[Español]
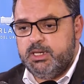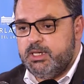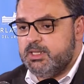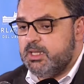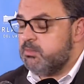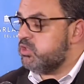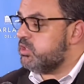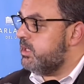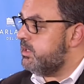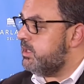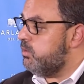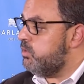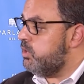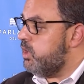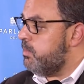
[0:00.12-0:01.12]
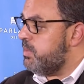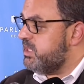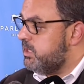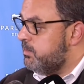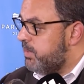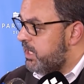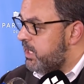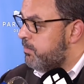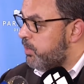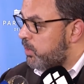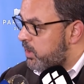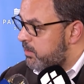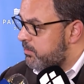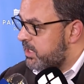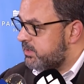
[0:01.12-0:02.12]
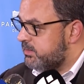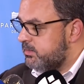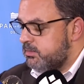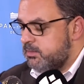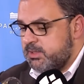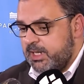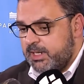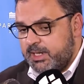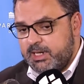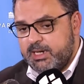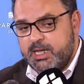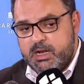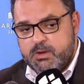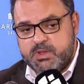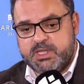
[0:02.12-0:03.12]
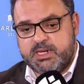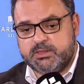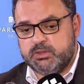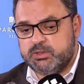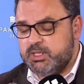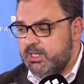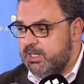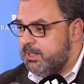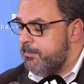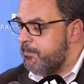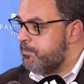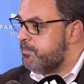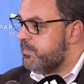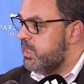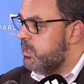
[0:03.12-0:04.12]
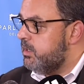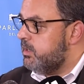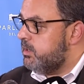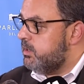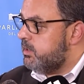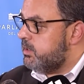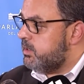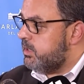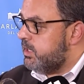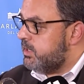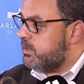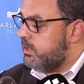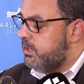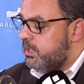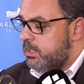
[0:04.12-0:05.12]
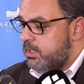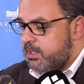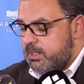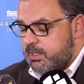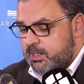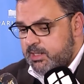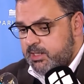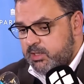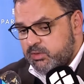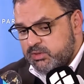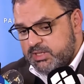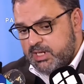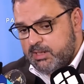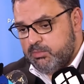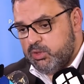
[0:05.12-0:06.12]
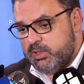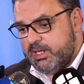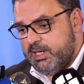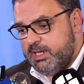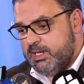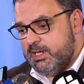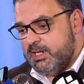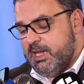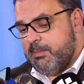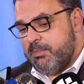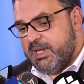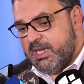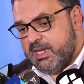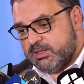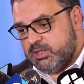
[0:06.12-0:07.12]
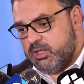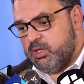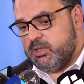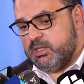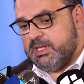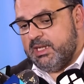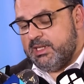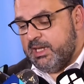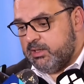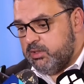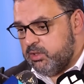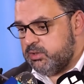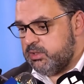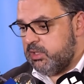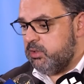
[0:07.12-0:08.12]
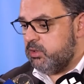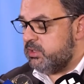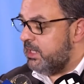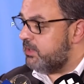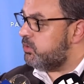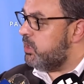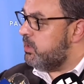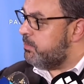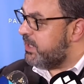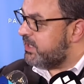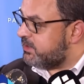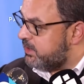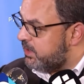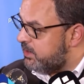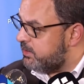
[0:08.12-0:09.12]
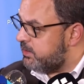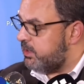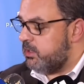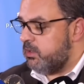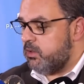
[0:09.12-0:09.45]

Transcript: estamos ante uno de los principales problemas que aquejan a nuestra sociedad y este, eh, consideramos que la aplicación y el diagnóstico, tanto del presidente